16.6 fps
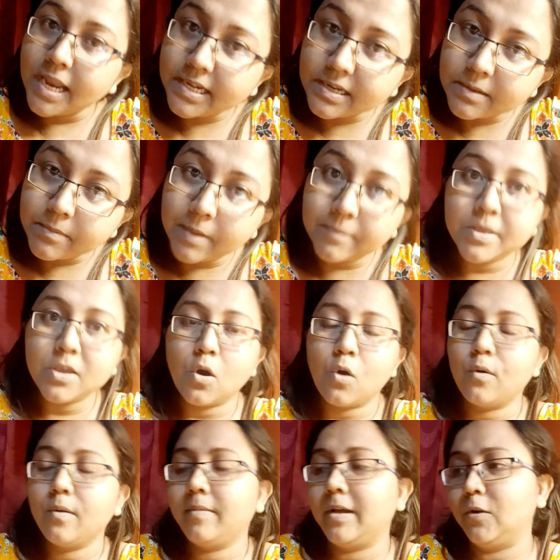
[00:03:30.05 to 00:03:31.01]
এটা ভাবেই
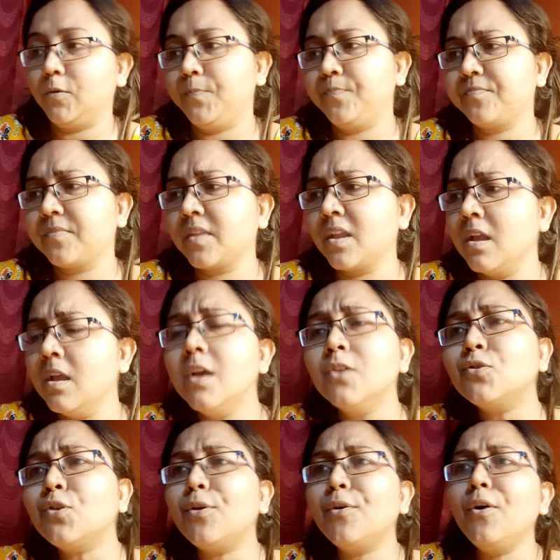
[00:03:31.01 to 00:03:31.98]
হওয়া ভালো
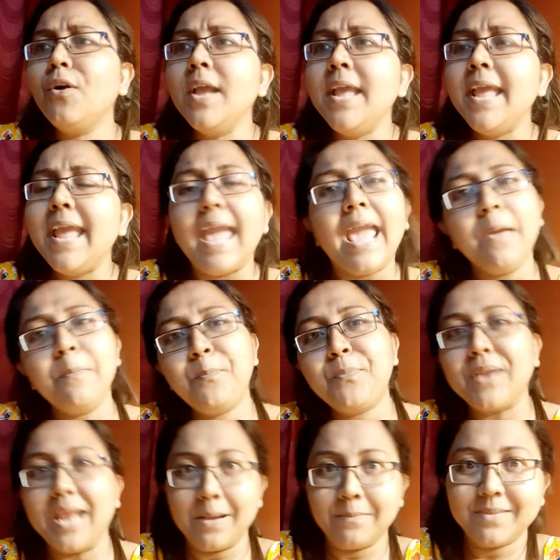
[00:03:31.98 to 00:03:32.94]
তো এই
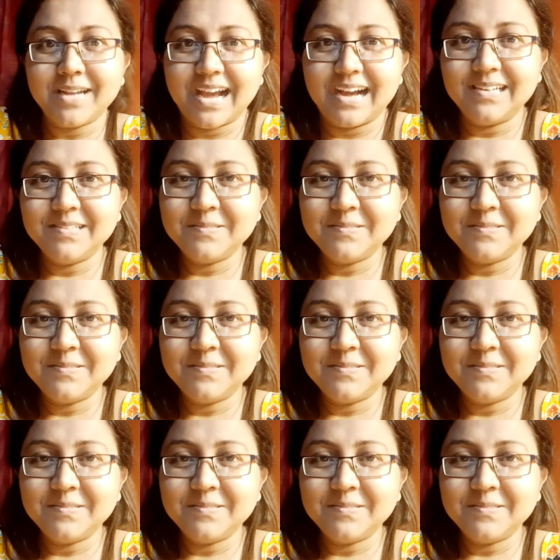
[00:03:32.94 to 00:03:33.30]
প্রেমটা